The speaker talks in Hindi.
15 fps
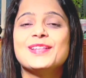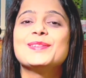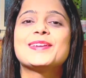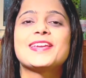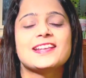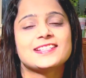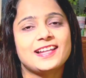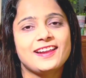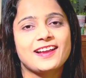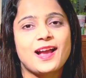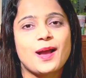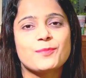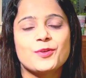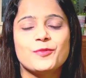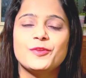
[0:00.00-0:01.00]
तो कैसा लगा
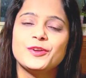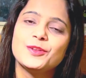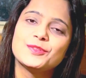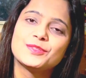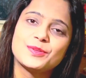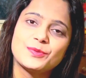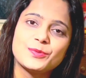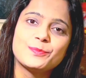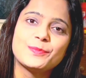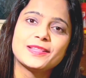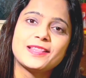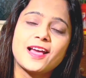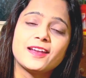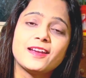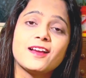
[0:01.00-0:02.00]
आपको वीडियो ज़रूर
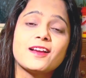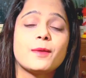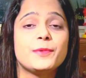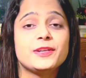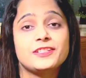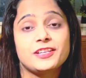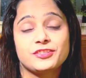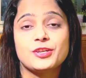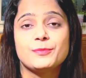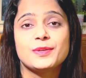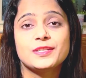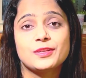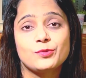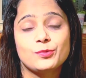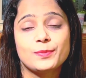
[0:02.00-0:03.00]
बताना कमेंट सेक्शन में
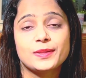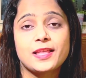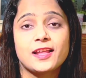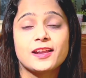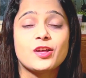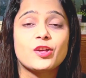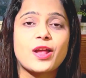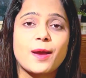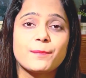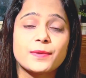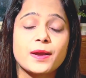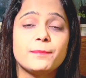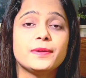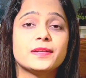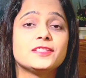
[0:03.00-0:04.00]
ज़रूर बताना और
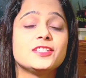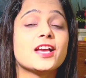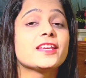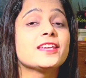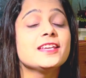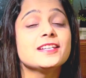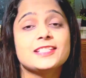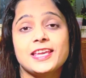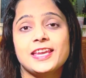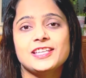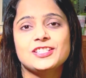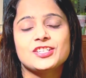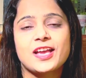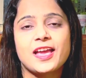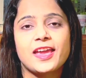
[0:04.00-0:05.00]
आपका बच्चा किस
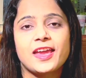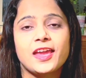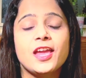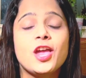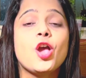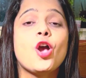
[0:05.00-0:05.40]
एज का है